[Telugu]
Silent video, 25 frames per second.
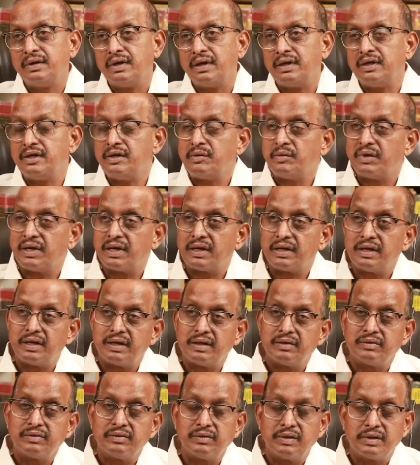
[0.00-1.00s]
అన్నీ
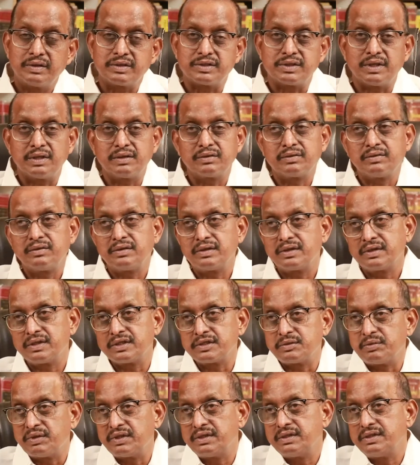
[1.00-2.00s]
మాట్లాడాము వాళ్ళు సానుకూలంగా
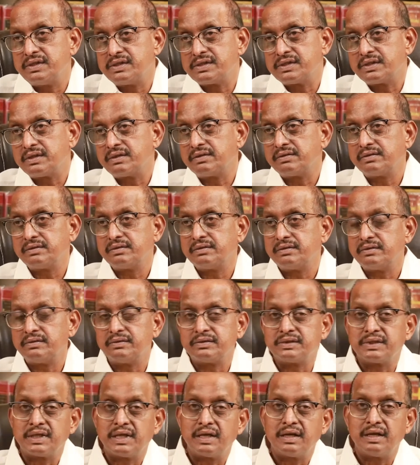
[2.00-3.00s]
స్పందించారు
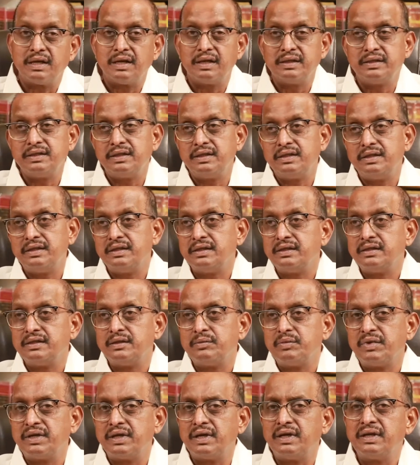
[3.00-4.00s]
చాలా అది ఇది అని
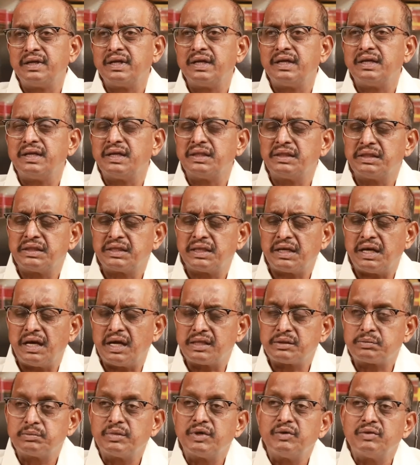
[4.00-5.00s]
చెప్పని అంటే ఎంత
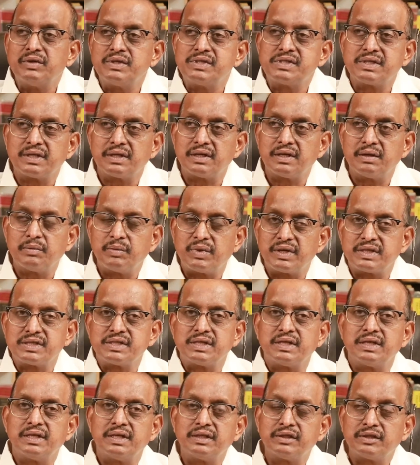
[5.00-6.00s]
ఆత్మవంచన
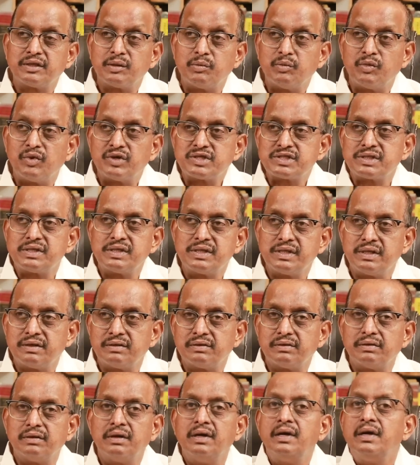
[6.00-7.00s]
ప్రజలను ఎంత మోసం
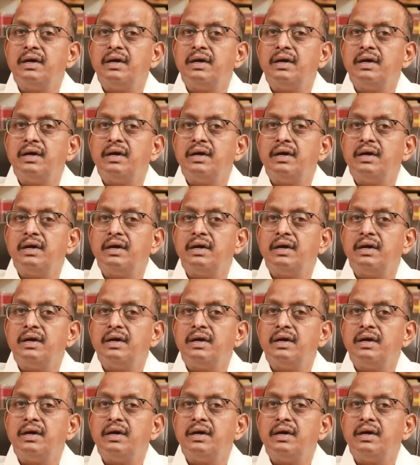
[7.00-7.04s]
చేయడం